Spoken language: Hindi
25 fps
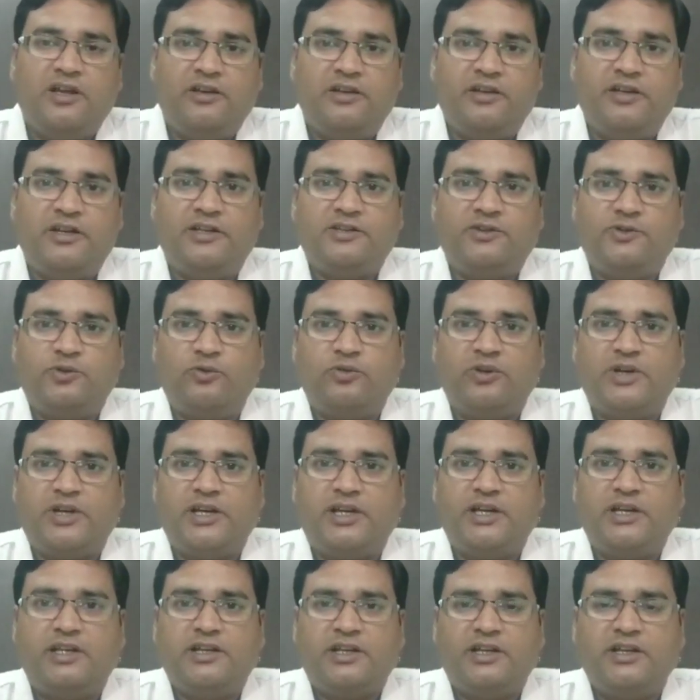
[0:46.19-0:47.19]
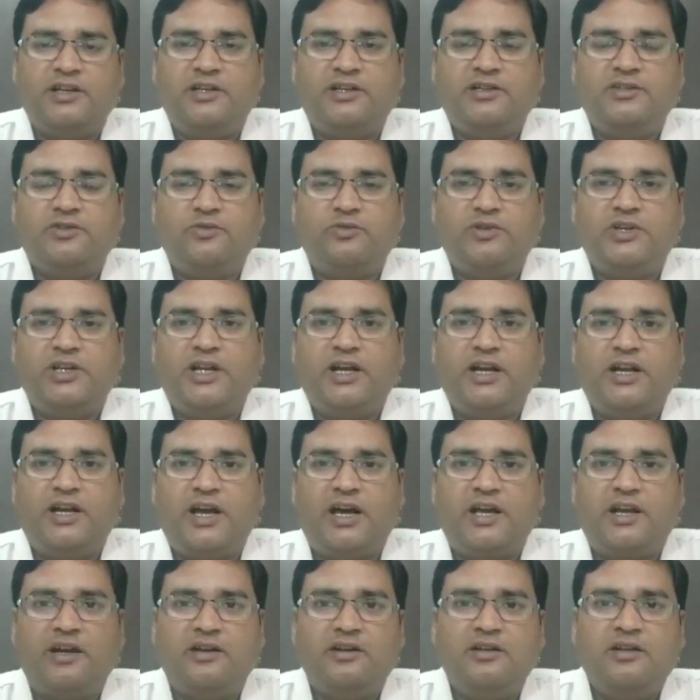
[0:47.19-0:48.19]
निरस्त हो गए हैं इनके निरस्त होने का
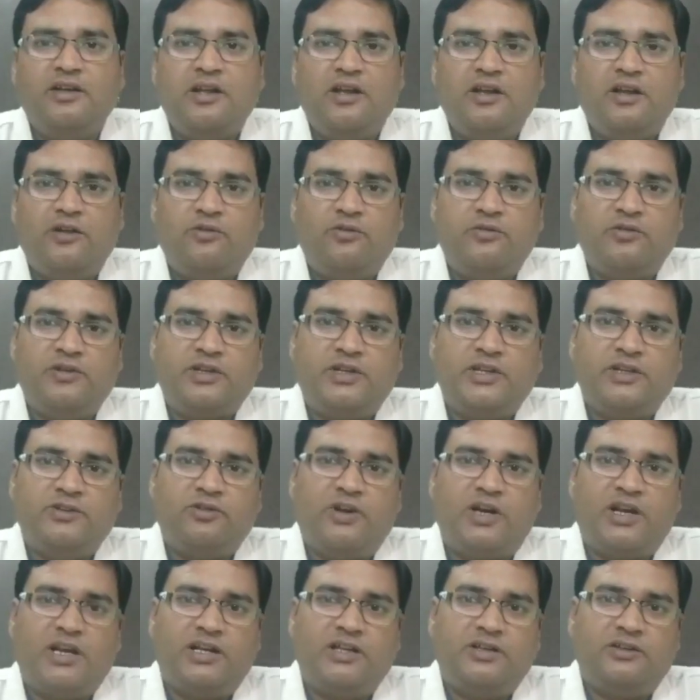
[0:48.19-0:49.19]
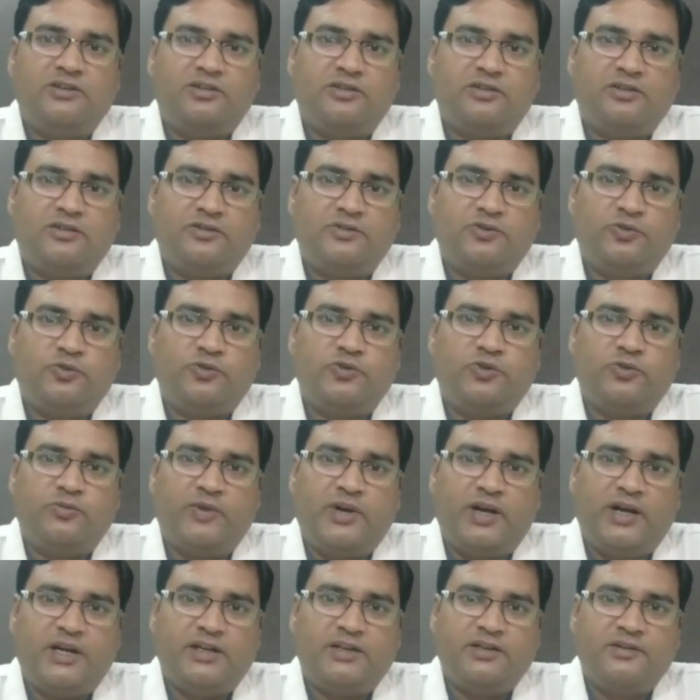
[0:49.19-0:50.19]
कारण उनके द्वारा दो दो
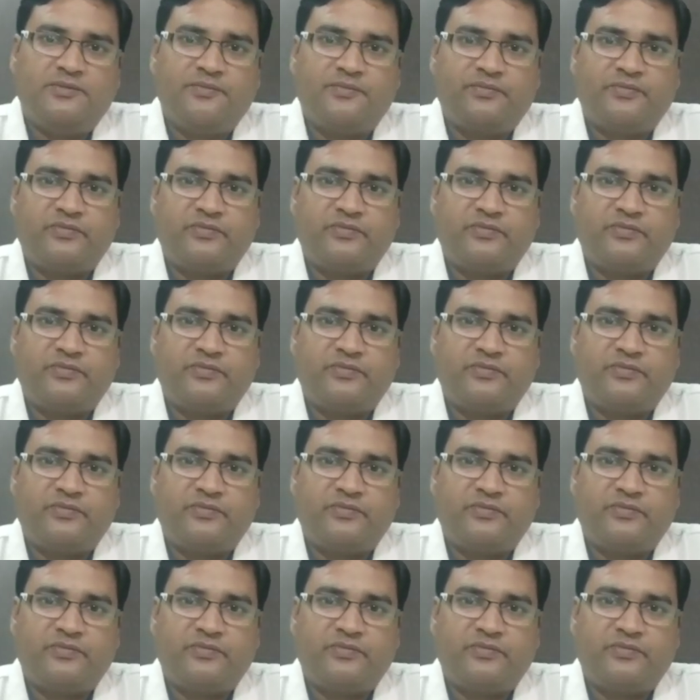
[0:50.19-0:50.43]
बार